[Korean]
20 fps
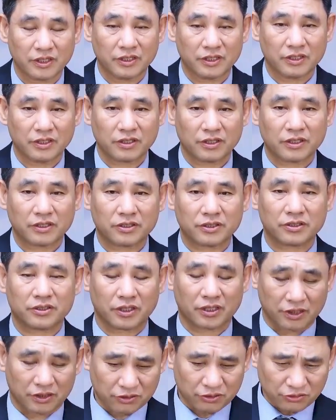그래서
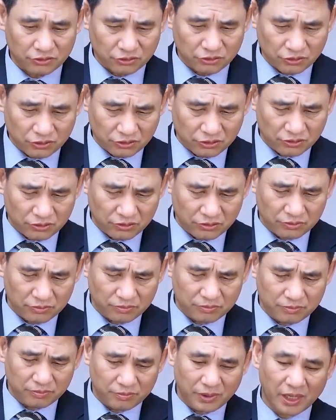제가
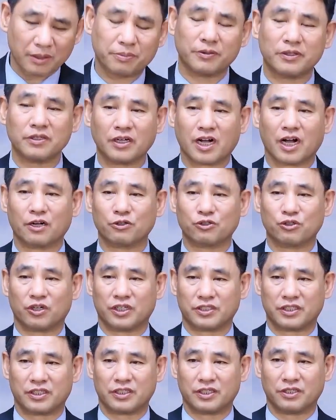매번
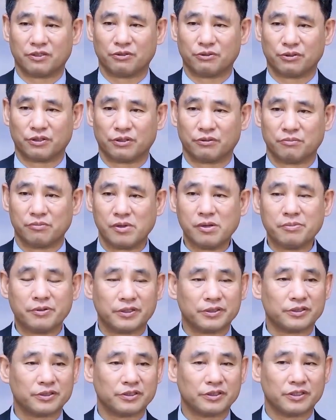강조하잖아요. 매번.
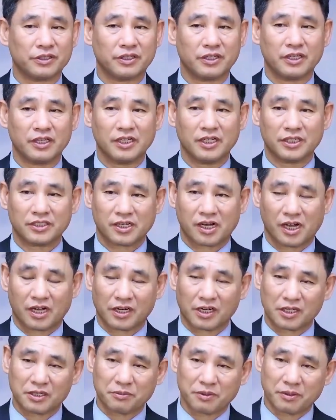자,
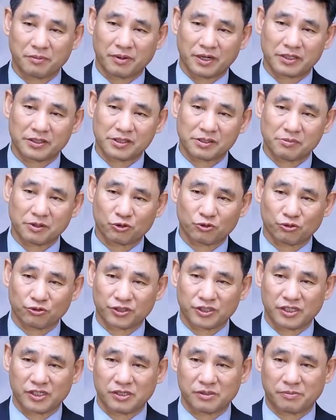하나님의 말씀의
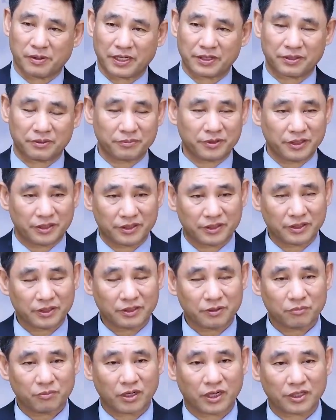통치를 받으면
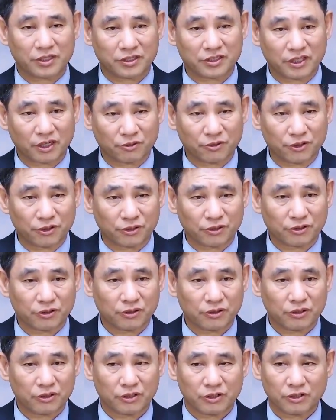뭐가 된다고요?
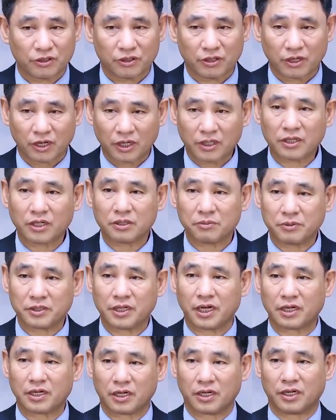하나님의
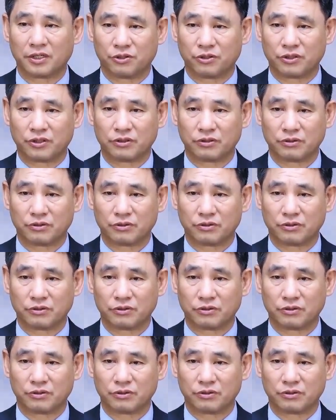나라가 되는